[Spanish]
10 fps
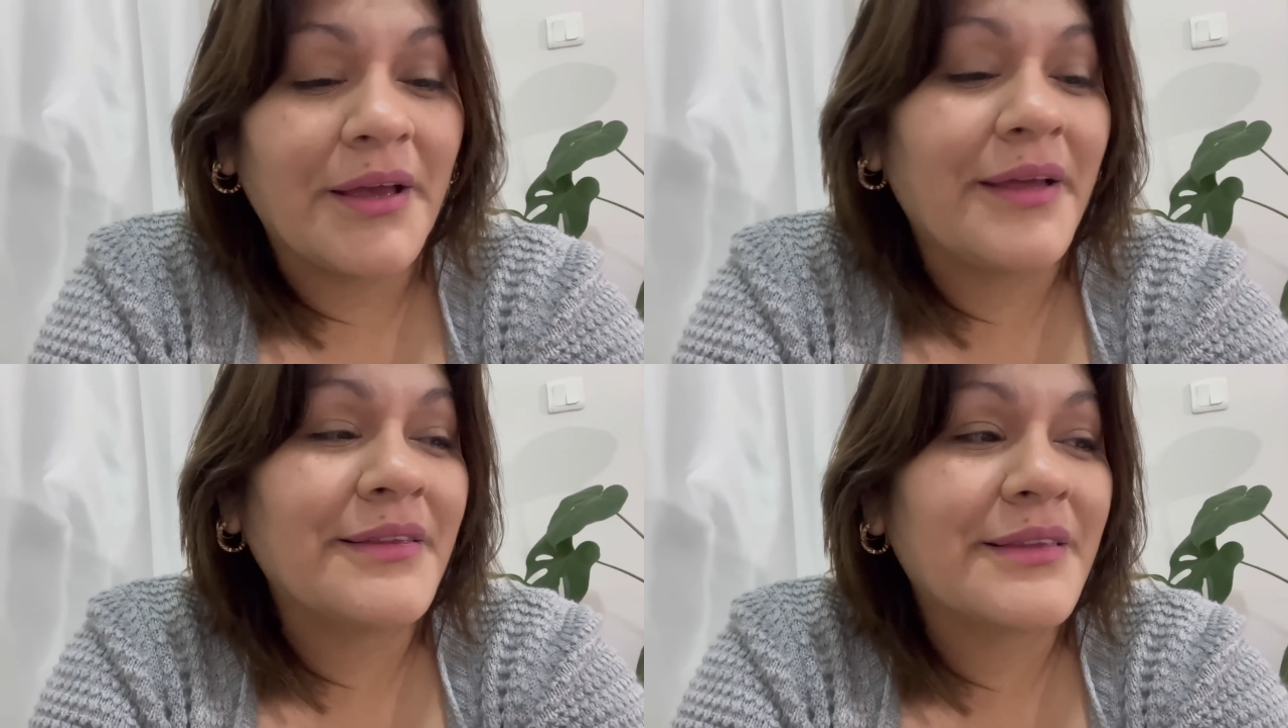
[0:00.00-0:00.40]

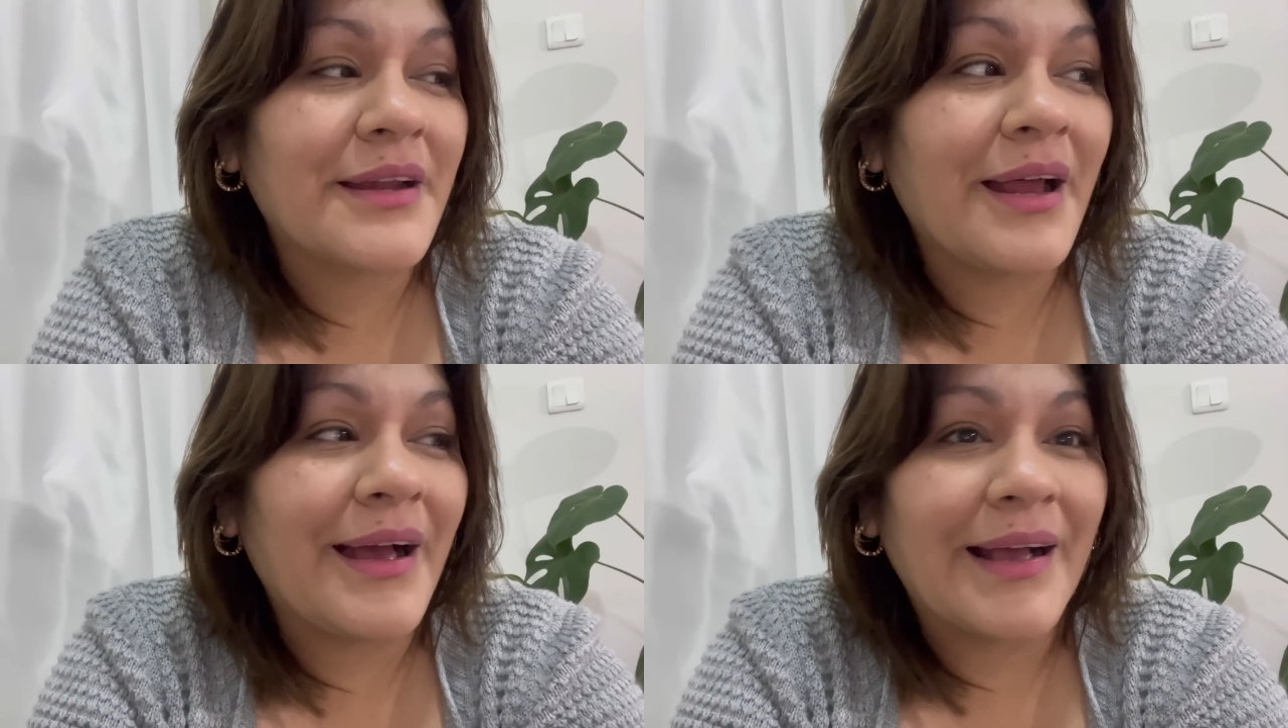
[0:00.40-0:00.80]

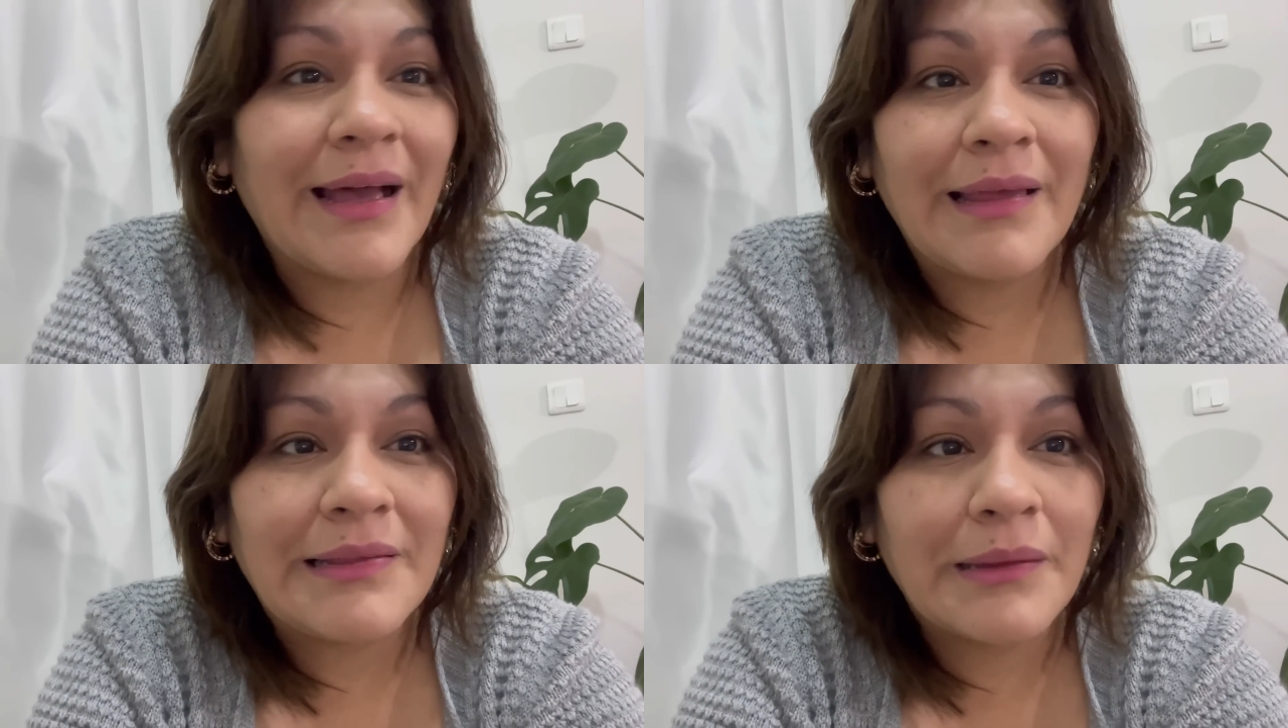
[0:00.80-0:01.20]
entra a
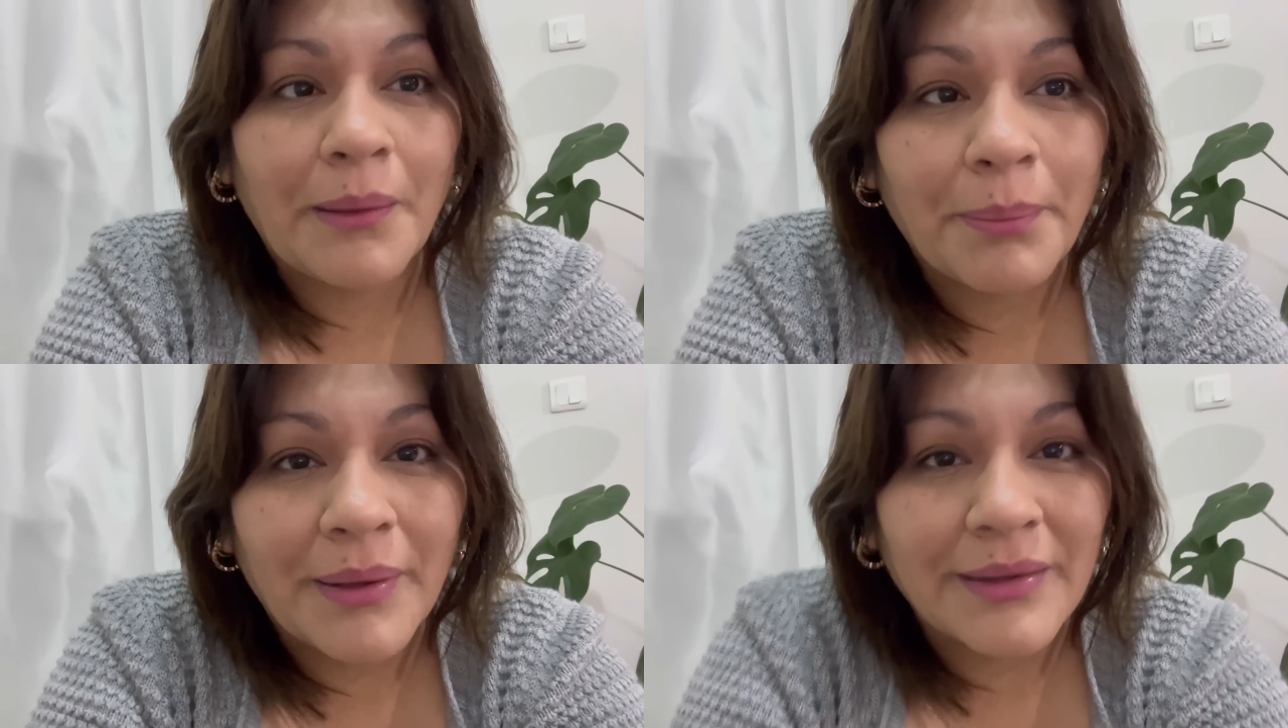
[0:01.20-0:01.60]
cada
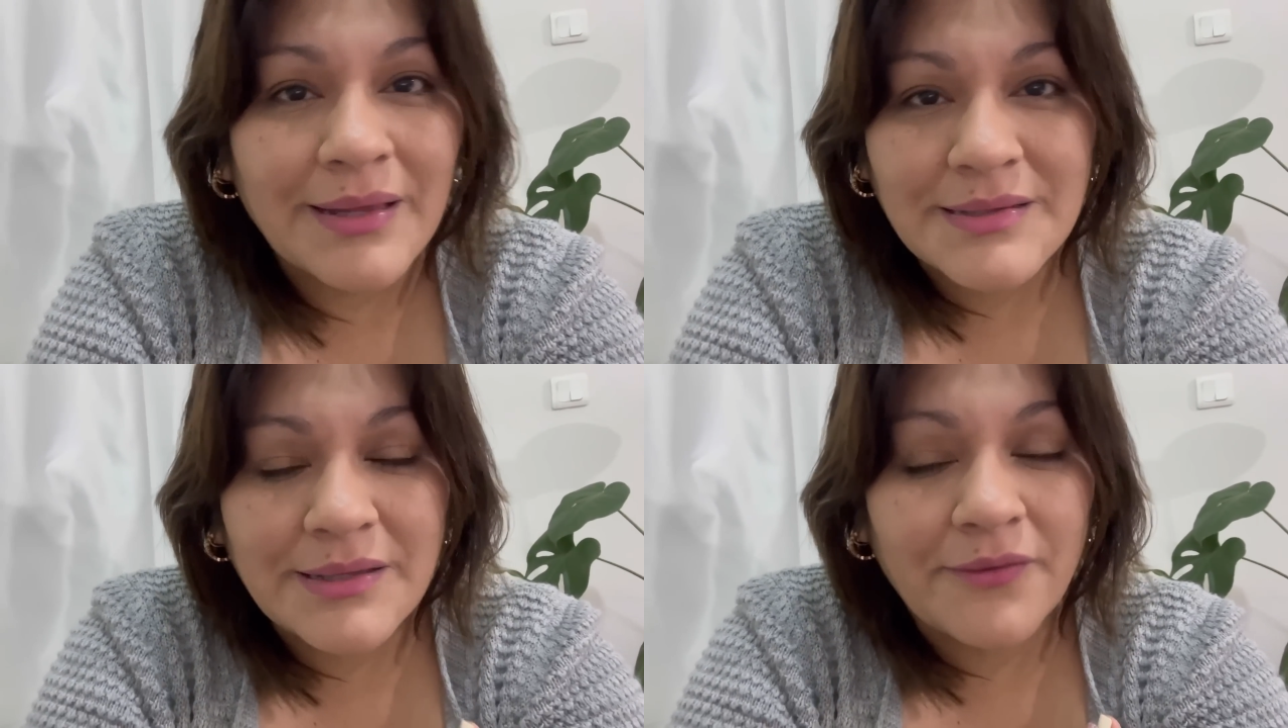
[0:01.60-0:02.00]
etapa de
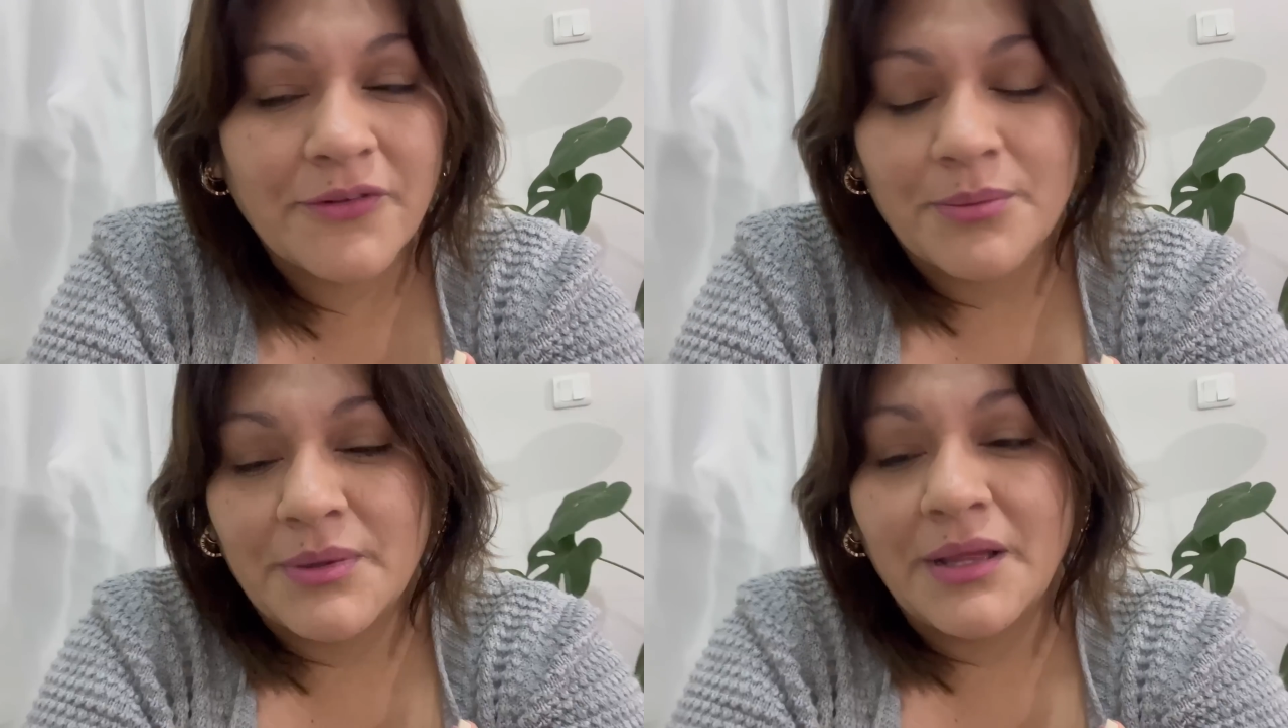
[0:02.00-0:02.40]
esta
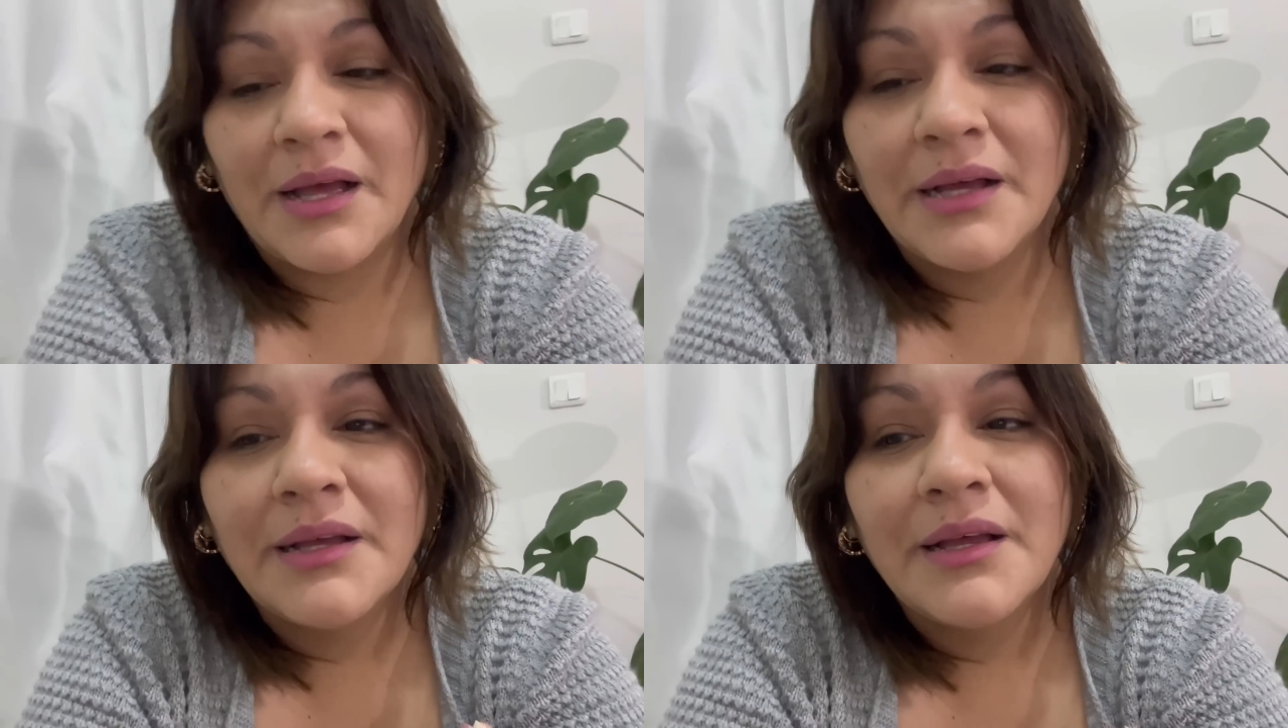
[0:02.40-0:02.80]
enfermedad,